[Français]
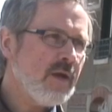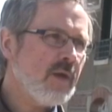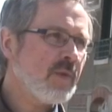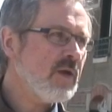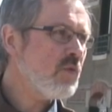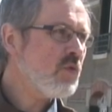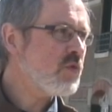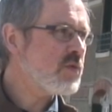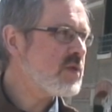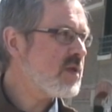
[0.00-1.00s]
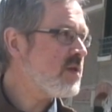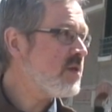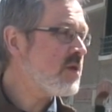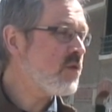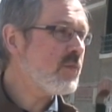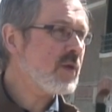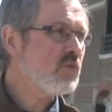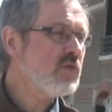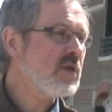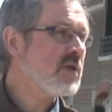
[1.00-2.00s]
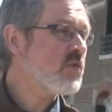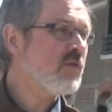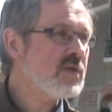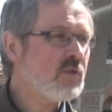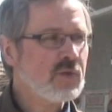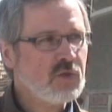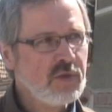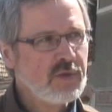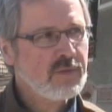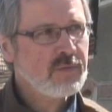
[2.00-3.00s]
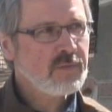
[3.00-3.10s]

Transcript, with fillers: après, donc, c'est partout, c'est qu'est-ce qu'on fait ces dommages de guerre